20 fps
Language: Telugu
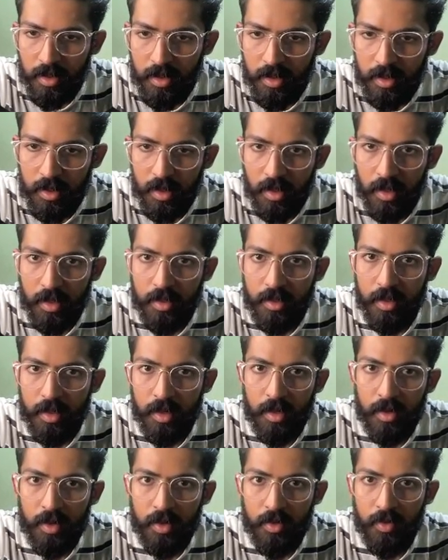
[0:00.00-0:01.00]
ఇక్కడ
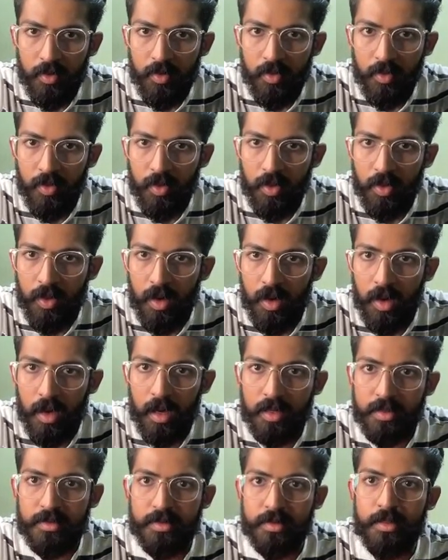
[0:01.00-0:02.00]
యా
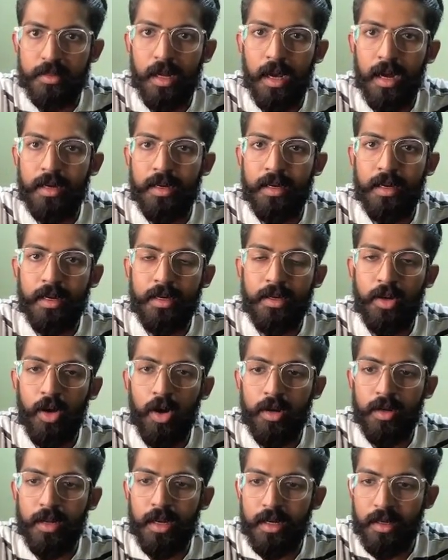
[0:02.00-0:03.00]
హా స్టార్ట్ డేట్
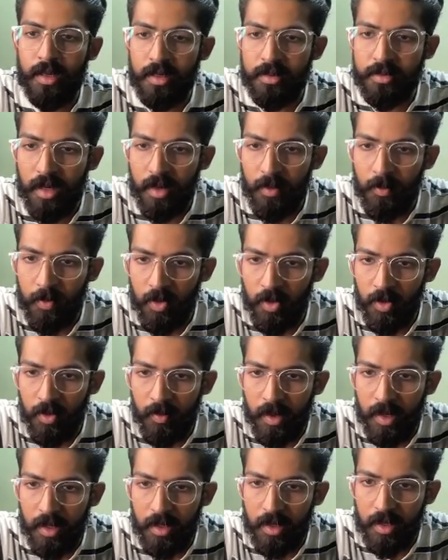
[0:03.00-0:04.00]
డాట్ గెట్ హార్స్ అన్నప్పుడు
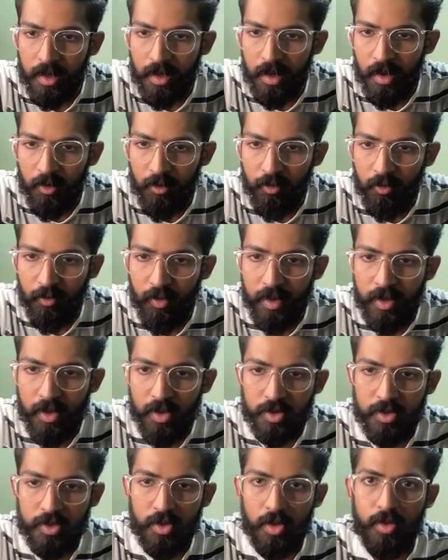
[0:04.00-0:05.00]
మనకి ఇక్కడ ఫైవ్
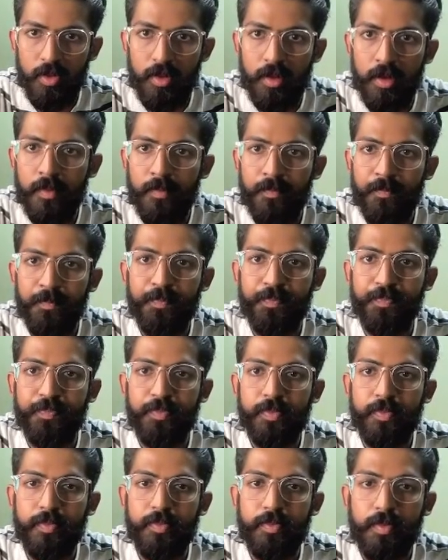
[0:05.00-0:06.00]
వస్తుంది
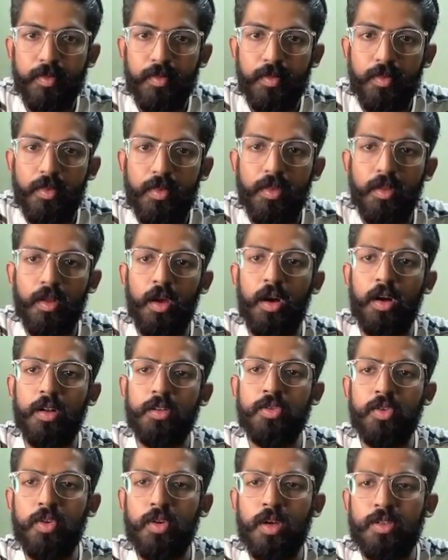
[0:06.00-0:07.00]

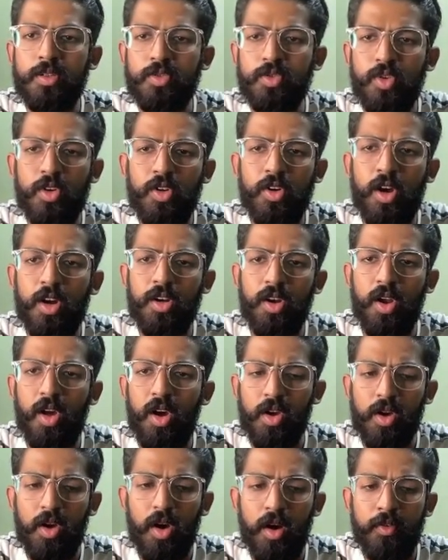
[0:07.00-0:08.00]
ఆల్సో కన్సోల్ డాట్
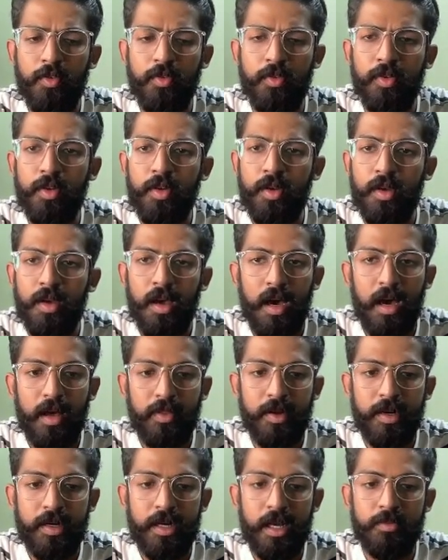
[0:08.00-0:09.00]
లాగ్ ఆఫ్
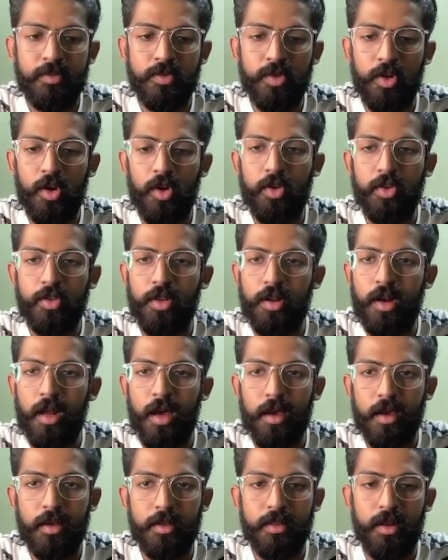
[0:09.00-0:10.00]
అదే టైం జోన్లో ఉందో
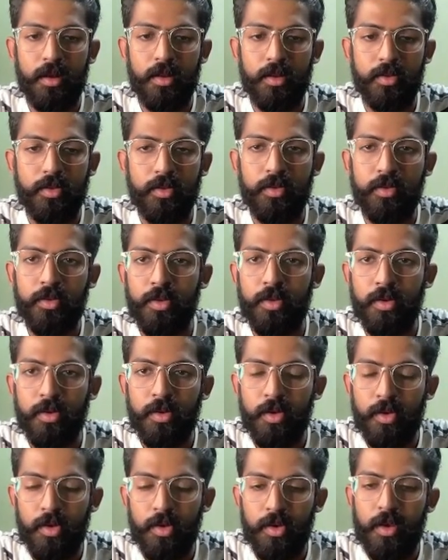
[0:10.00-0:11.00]
నాకే తెలియదు
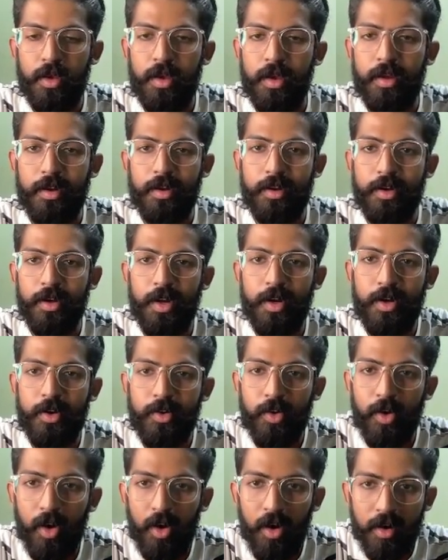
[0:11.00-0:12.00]
ఎండ్
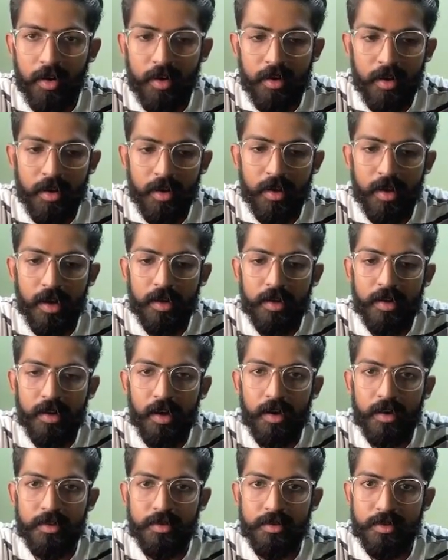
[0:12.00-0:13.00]
డాట్ గెట్
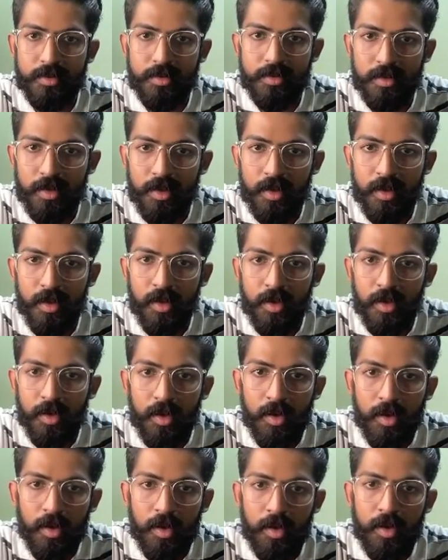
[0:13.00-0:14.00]
హార్స్
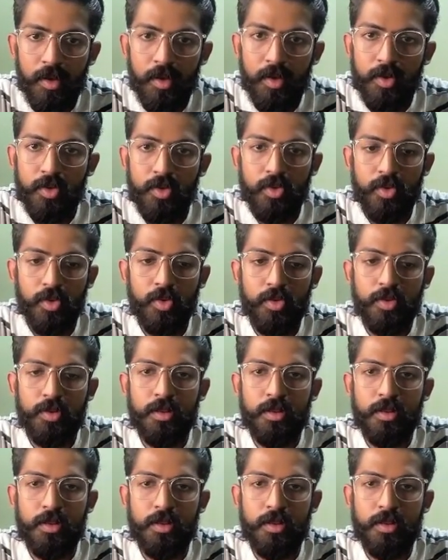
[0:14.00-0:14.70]
సో